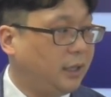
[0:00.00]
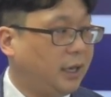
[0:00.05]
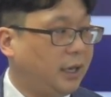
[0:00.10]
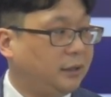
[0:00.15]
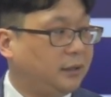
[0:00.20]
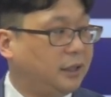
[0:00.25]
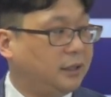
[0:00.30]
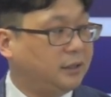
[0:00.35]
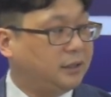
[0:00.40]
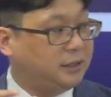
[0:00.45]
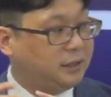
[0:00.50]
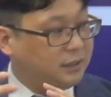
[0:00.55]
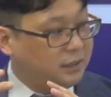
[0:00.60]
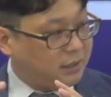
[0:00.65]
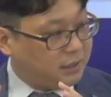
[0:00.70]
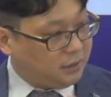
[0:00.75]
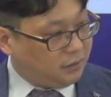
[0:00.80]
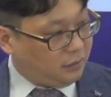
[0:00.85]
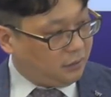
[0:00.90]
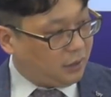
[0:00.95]
해당 그
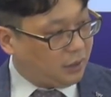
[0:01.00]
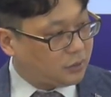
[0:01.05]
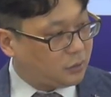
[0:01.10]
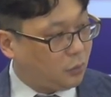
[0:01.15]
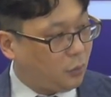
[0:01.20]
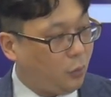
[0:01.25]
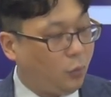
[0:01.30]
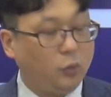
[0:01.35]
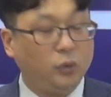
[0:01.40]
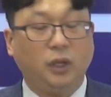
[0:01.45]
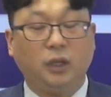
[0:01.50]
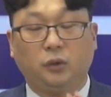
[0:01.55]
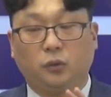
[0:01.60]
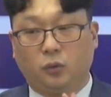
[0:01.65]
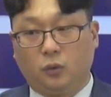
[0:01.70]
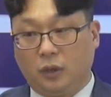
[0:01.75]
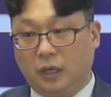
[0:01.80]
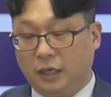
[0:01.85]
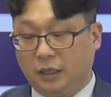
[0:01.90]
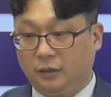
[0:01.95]
지역에서
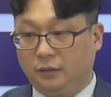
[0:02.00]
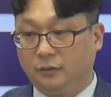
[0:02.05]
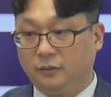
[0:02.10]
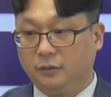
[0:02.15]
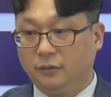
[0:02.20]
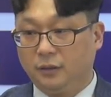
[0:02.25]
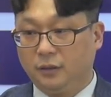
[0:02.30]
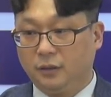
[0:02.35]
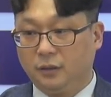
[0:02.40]
오랫동안